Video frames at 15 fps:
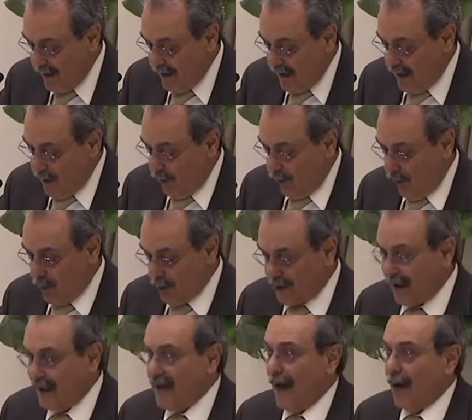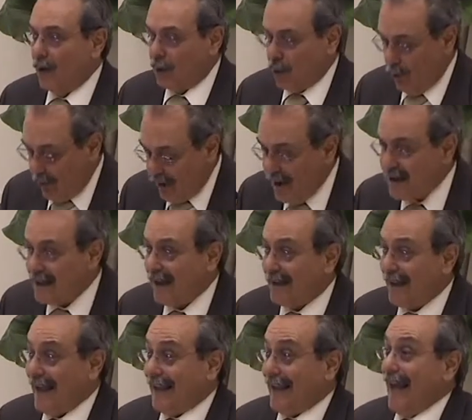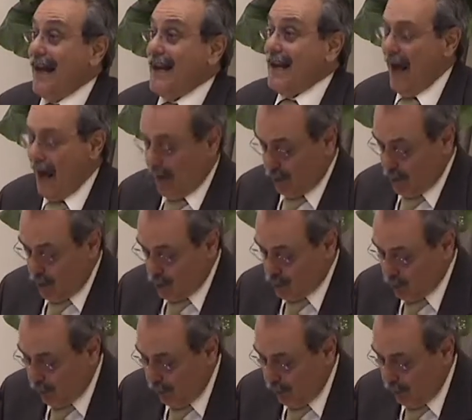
et qui lui donne des